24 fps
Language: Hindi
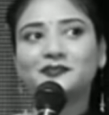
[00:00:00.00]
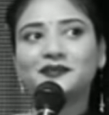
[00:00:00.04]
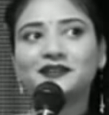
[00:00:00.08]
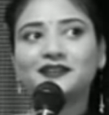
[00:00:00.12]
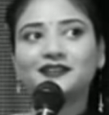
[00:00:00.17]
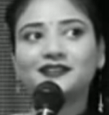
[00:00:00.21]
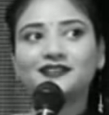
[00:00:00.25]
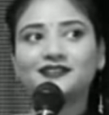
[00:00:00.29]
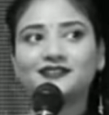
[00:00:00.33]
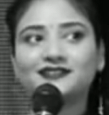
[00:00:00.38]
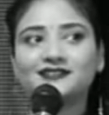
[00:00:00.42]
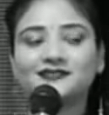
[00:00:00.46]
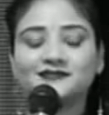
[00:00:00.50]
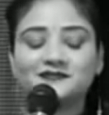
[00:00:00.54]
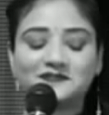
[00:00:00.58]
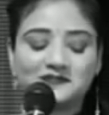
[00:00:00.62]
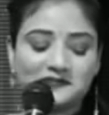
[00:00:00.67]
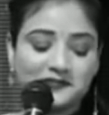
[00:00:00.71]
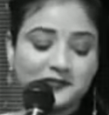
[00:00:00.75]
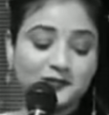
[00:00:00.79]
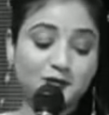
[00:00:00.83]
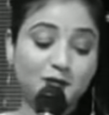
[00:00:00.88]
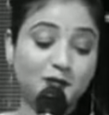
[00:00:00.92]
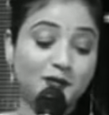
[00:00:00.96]

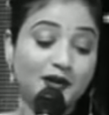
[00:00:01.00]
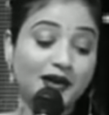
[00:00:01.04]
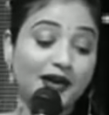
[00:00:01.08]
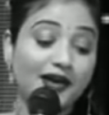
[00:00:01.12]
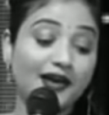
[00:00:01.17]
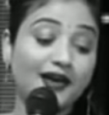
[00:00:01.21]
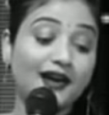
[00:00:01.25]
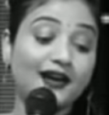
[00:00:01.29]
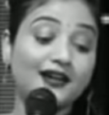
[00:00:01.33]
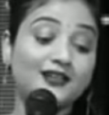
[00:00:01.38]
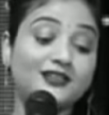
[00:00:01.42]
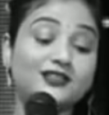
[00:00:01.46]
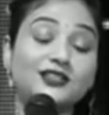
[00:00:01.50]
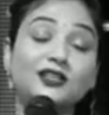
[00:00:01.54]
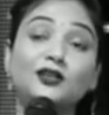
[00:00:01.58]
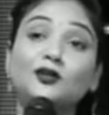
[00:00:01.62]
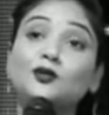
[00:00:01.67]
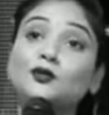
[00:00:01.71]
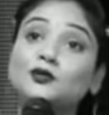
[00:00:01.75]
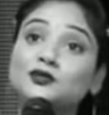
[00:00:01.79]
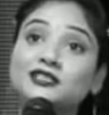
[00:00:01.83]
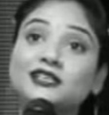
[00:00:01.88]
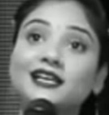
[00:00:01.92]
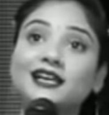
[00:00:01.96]
में सुना है आजकल
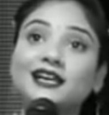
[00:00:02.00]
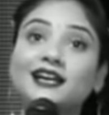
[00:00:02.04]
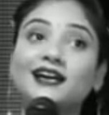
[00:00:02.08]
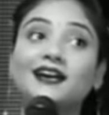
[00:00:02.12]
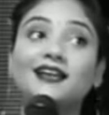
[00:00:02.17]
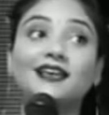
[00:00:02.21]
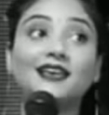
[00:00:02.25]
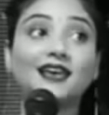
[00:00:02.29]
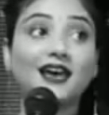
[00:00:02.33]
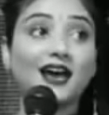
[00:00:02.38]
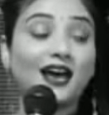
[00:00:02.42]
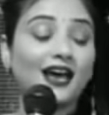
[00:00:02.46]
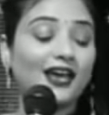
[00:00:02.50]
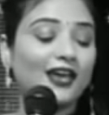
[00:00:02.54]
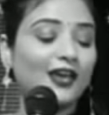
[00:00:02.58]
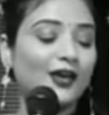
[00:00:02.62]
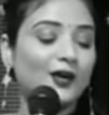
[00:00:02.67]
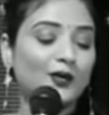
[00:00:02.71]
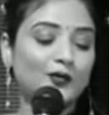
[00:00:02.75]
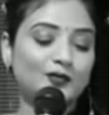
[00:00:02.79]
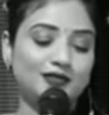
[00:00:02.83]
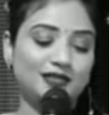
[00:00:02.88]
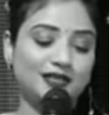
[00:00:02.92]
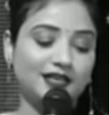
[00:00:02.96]
कुछ नए लड़के आए
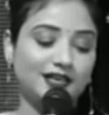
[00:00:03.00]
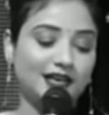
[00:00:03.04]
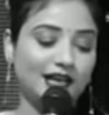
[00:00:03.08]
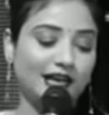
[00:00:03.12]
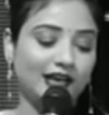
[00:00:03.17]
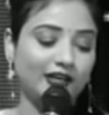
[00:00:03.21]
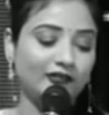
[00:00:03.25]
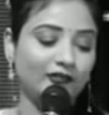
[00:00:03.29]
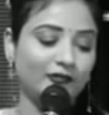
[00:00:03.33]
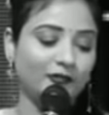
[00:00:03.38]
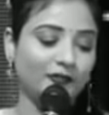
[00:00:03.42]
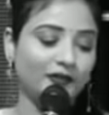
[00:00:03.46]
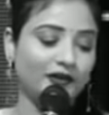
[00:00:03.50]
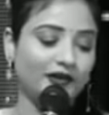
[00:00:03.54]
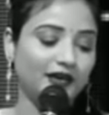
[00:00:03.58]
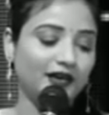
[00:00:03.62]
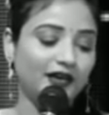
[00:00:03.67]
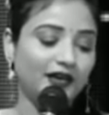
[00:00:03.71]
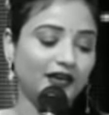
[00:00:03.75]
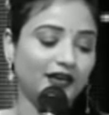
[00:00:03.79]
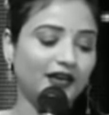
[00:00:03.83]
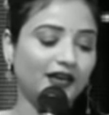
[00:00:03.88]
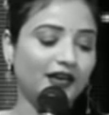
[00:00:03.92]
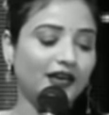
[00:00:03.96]
हैं उसकी लाइफ
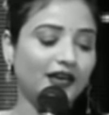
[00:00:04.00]
में